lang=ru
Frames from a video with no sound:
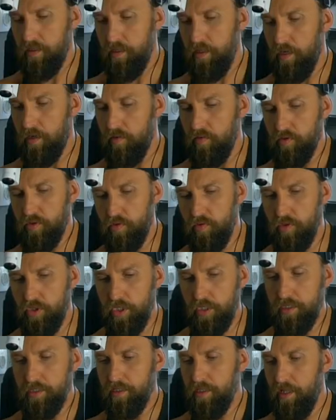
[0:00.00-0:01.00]
Так, ну что
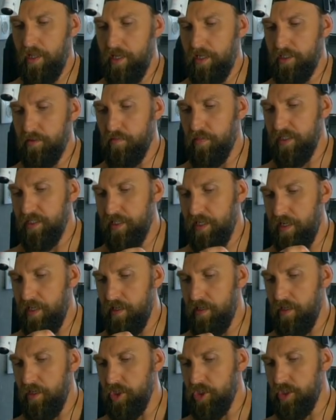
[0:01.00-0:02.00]
ж, остались
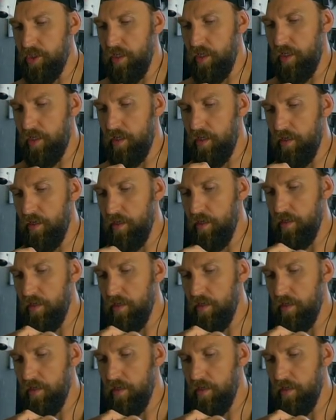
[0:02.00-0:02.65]
последние штрихи.